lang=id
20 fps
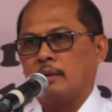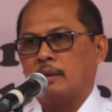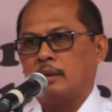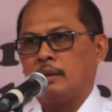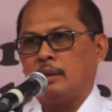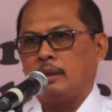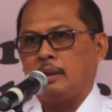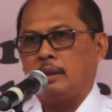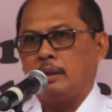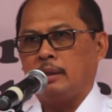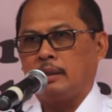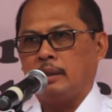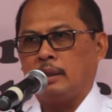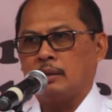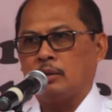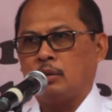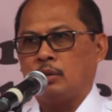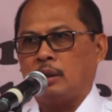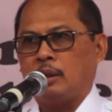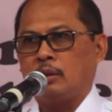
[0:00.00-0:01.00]
Ya, ini
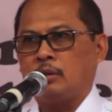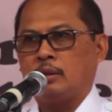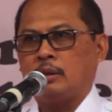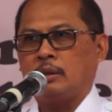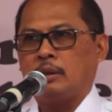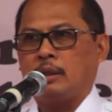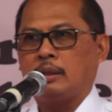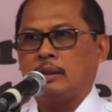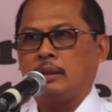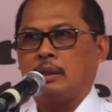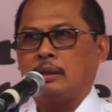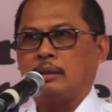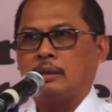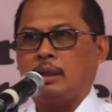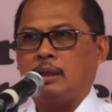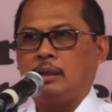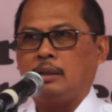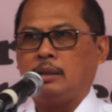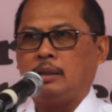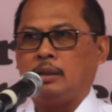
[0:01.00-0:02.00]
yang terus harus kita
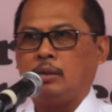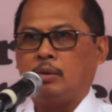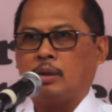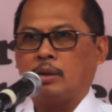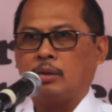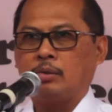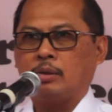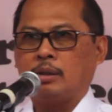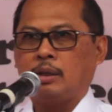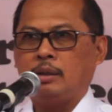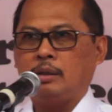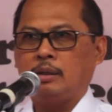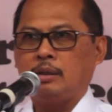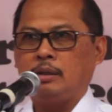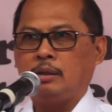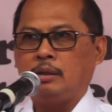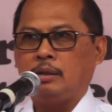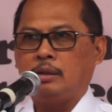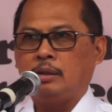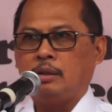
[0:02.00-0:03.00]
giatkan di dua kelurahan
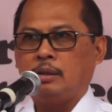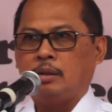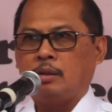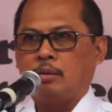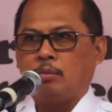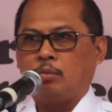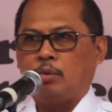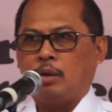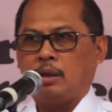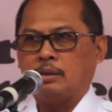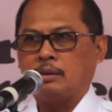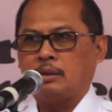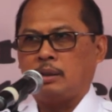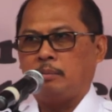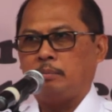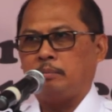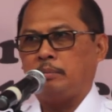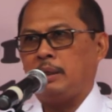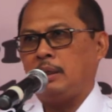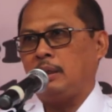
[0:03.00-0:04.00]
ini buang
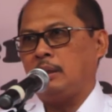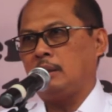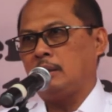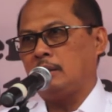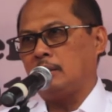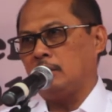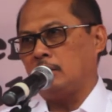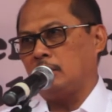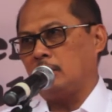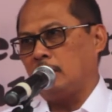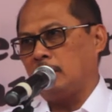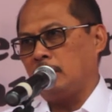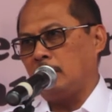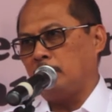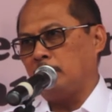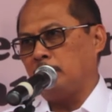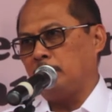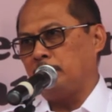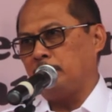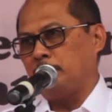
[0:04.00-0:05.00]
sampah kotor
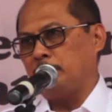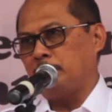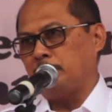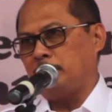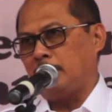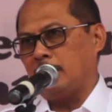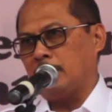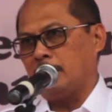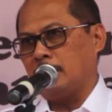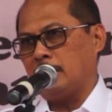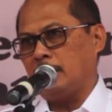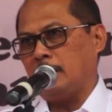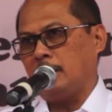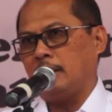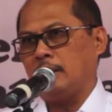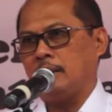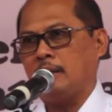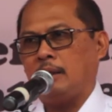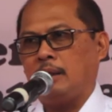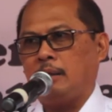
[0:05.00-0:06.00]
yang
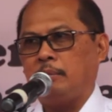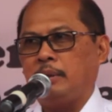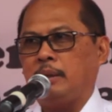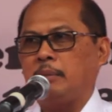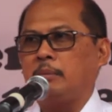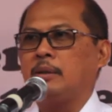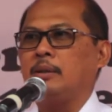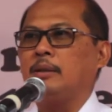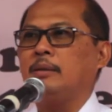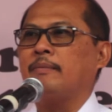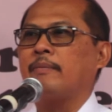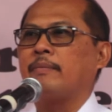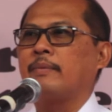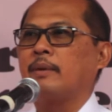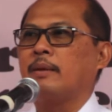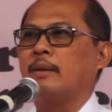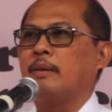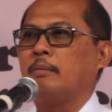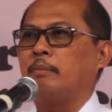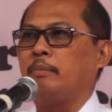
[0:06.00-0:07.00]
pakai apa namanya
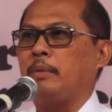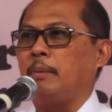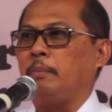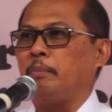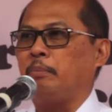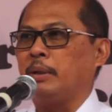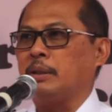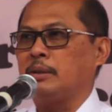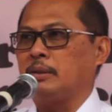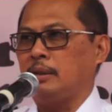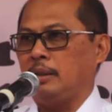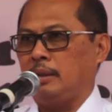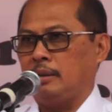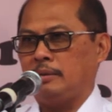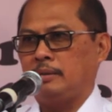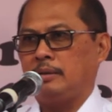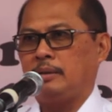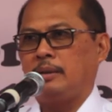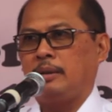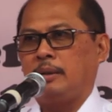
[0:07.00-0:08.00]
pampers ya
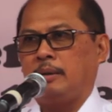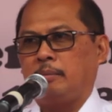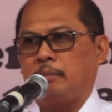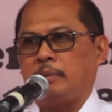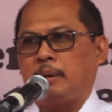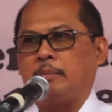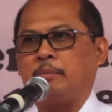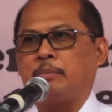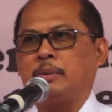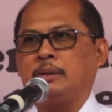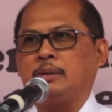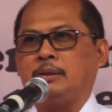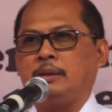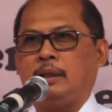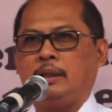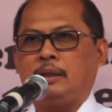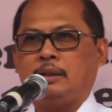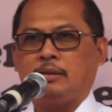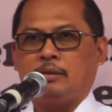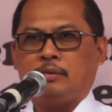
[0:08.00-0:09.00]

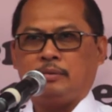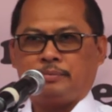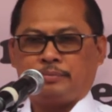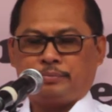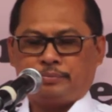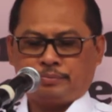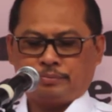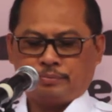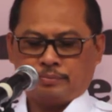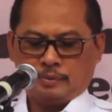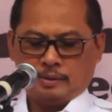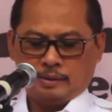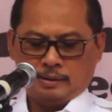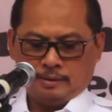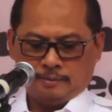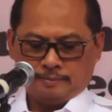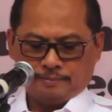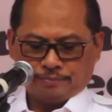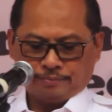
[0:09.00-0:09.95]
pampersnya itu. Ya.